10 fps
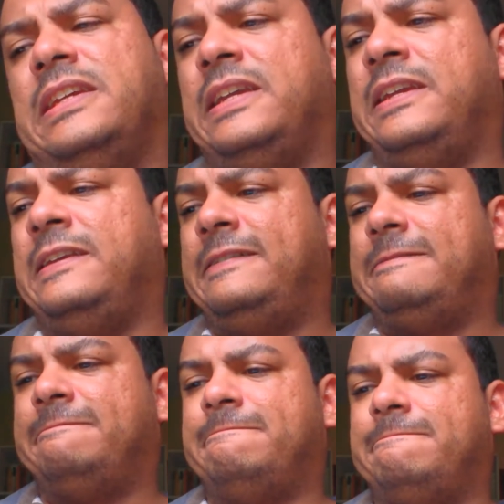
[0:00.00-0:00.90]
E
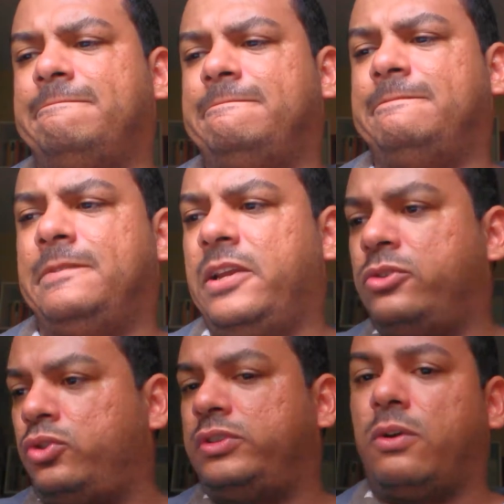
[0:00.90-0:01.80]

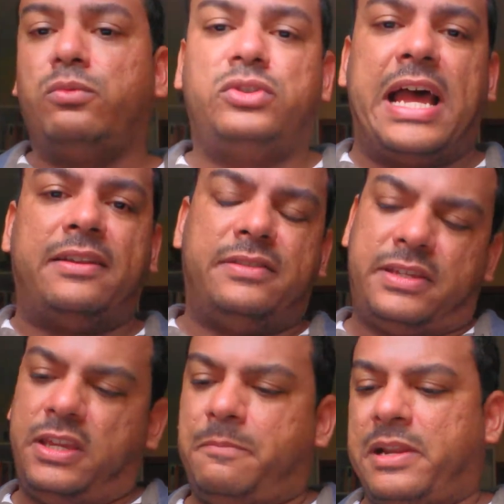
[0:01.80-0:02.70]
eu trouxe alguns dados
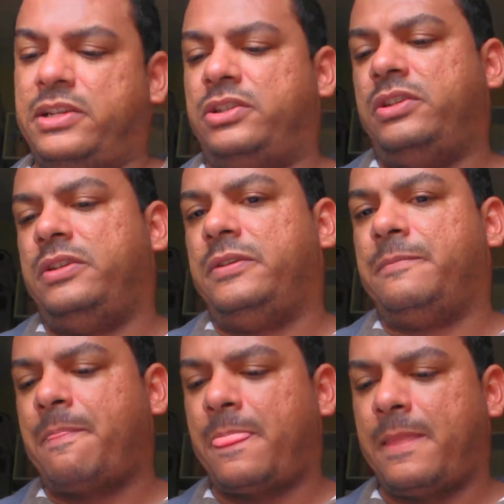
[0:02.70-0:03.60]
aqui para a
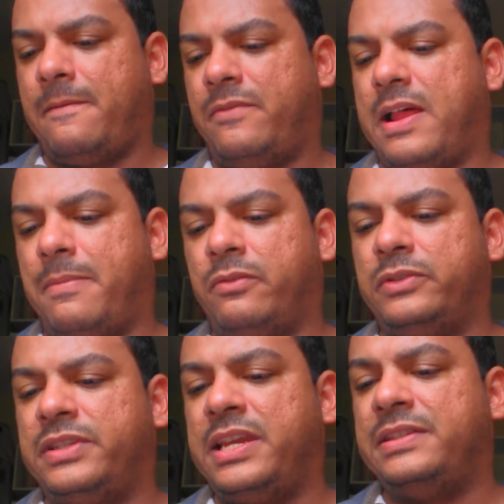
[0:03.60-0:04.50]
gente falar para
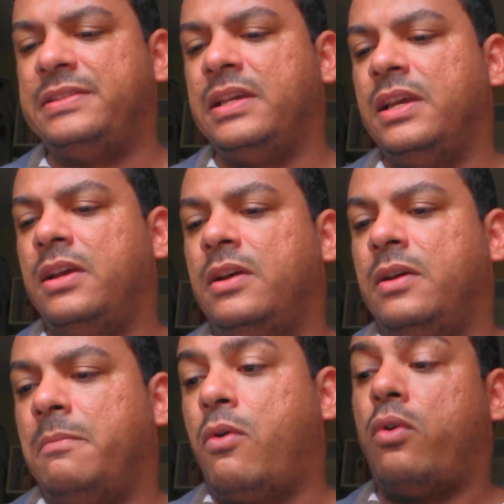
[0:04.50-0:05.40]
vocês.
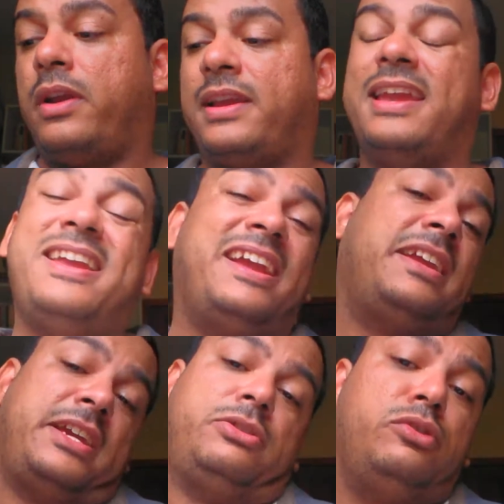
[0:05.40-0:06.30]
Bom, em,
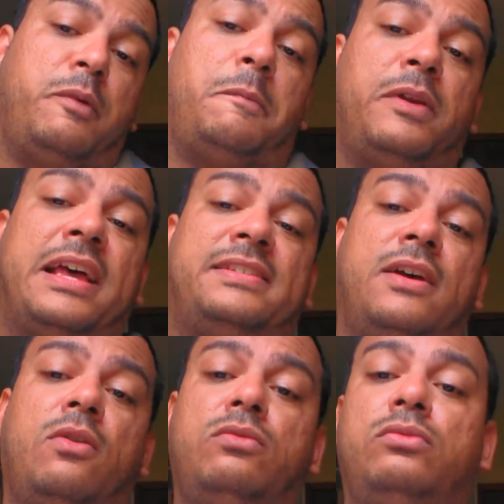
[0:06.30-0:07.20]
em, questão de
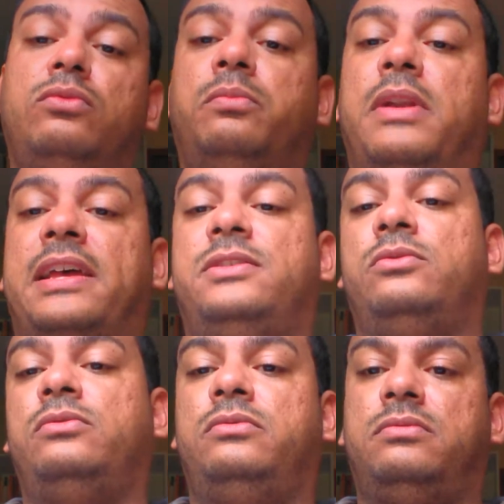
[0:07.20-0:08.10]
população, o
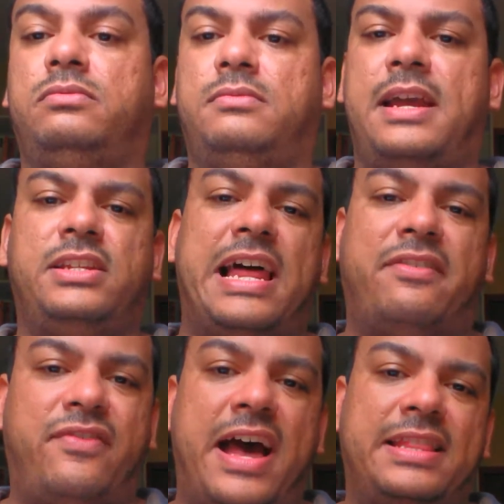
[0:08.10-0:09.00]
Brasil dá de
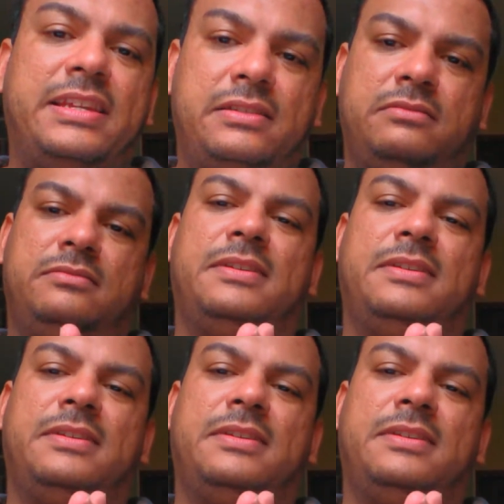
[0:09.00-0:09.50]
lavada